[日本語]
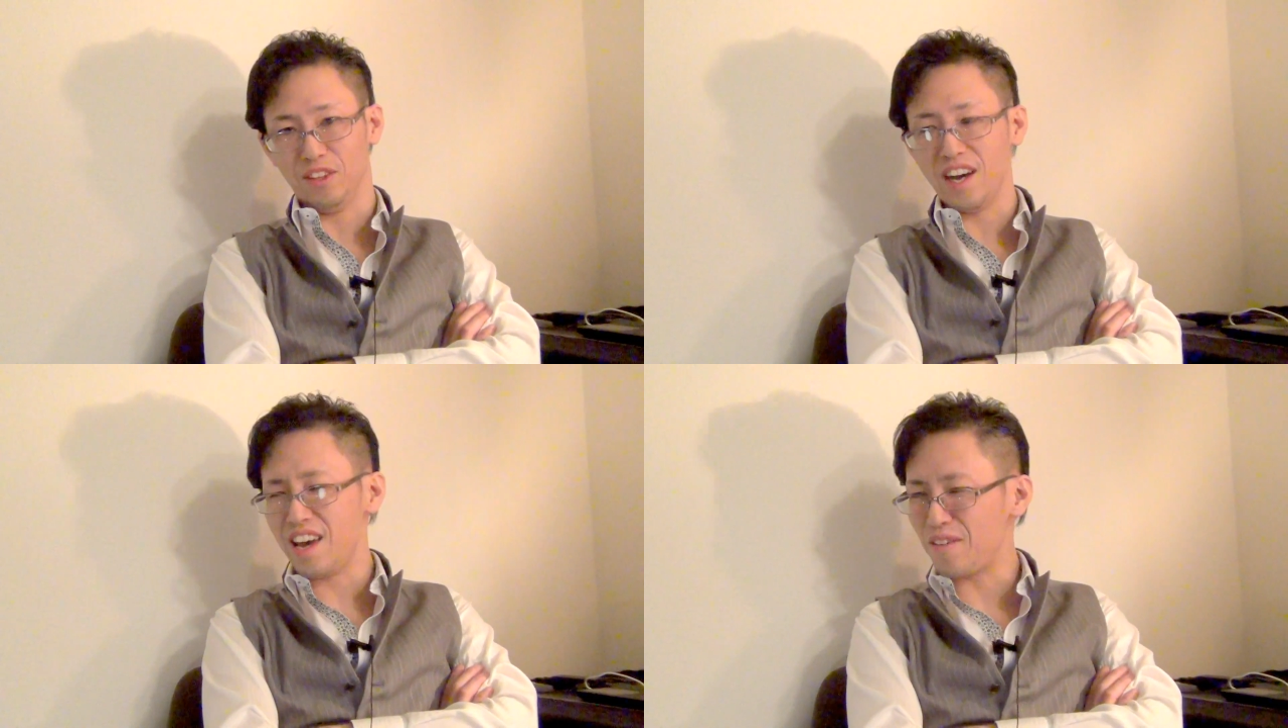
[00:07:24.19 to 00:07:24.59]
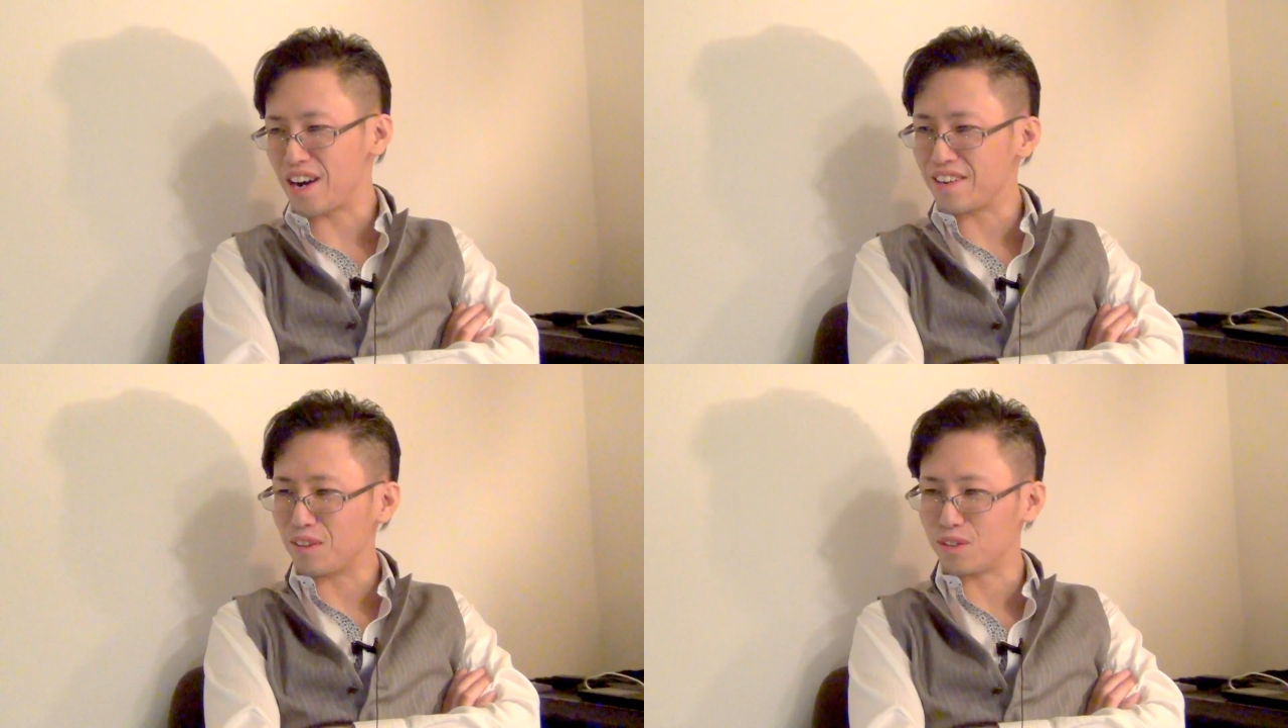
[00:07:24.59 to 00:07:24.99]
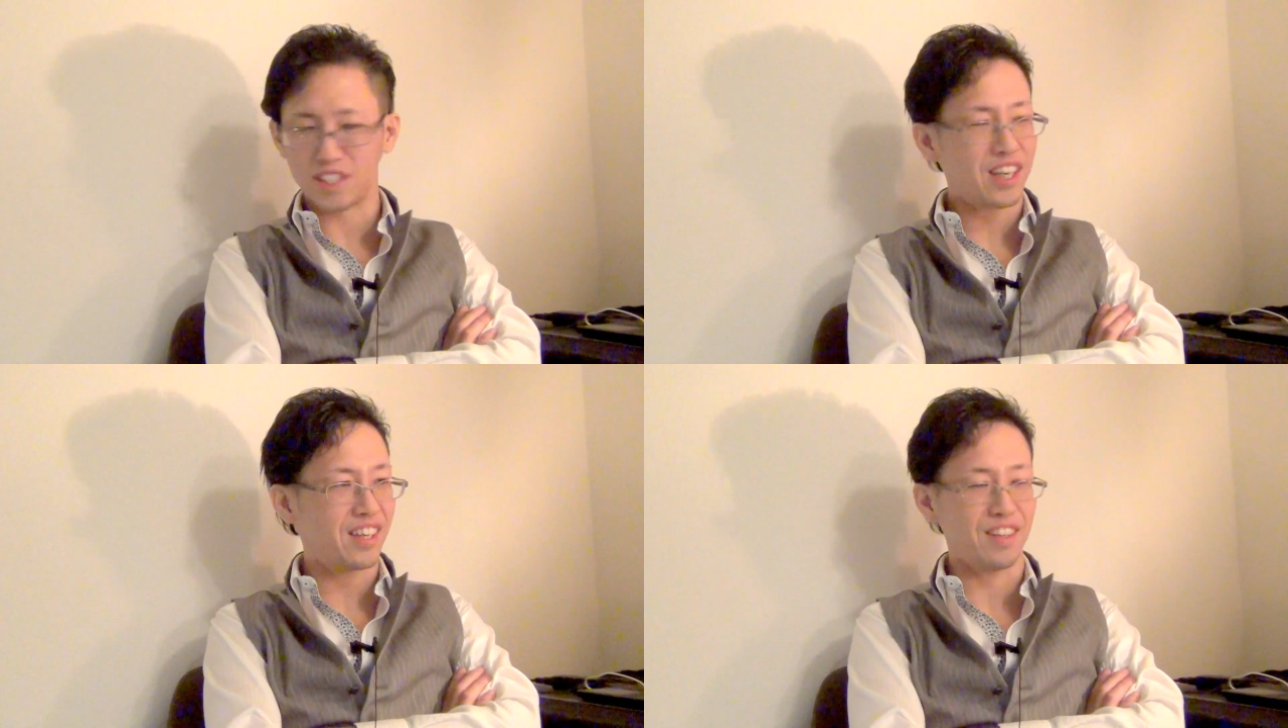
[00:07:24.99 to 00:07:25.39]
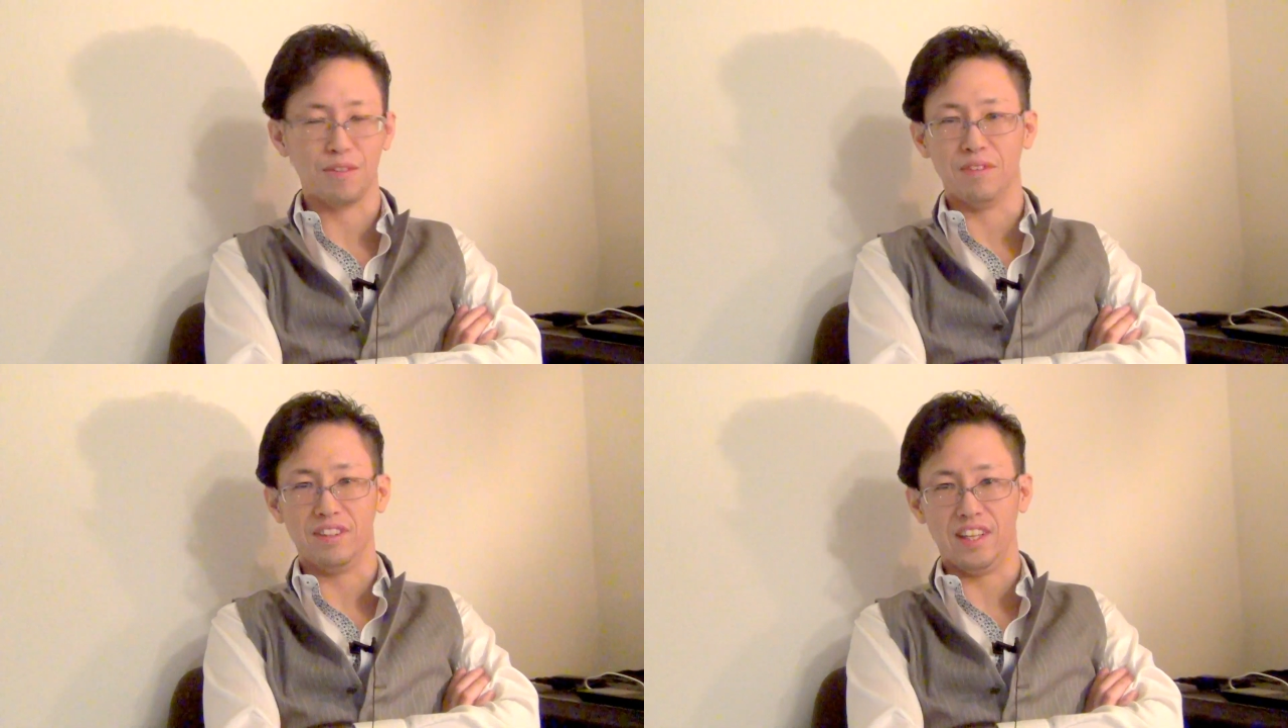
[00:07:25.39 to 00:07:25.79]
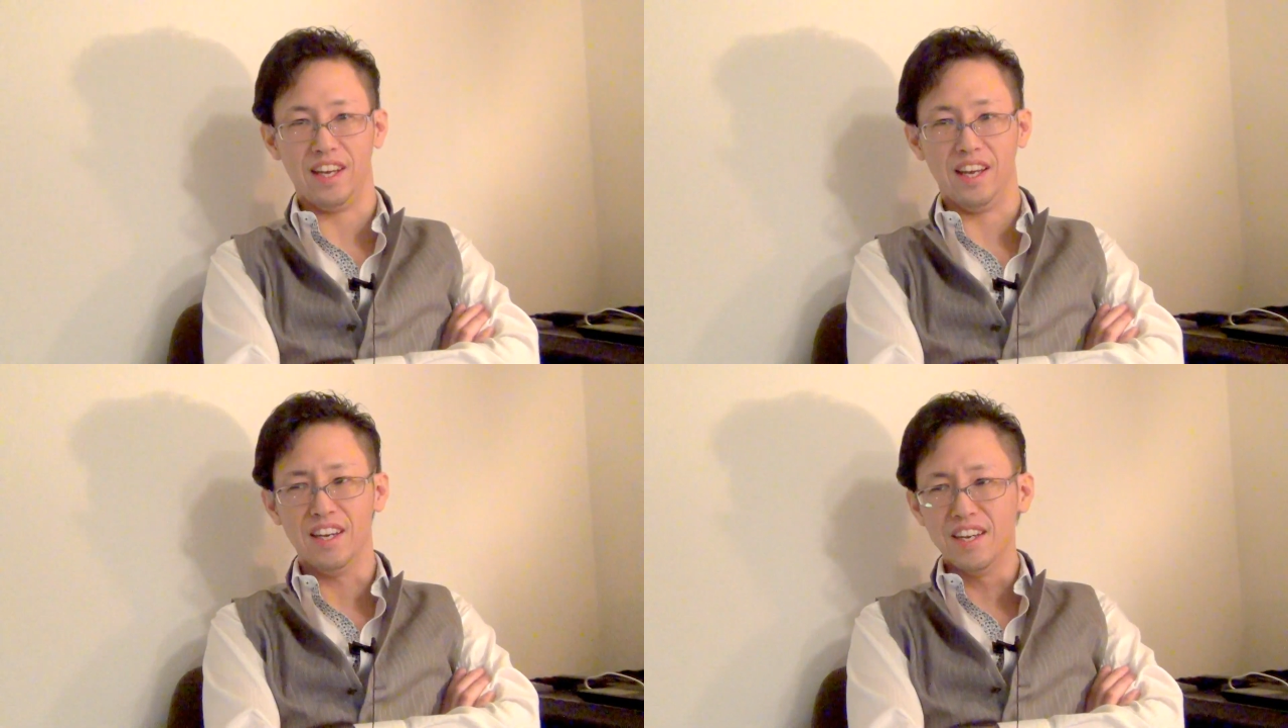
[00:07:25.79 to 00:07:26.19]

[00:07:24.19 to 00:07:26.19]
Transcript: なえ悪いことしたかなと思って、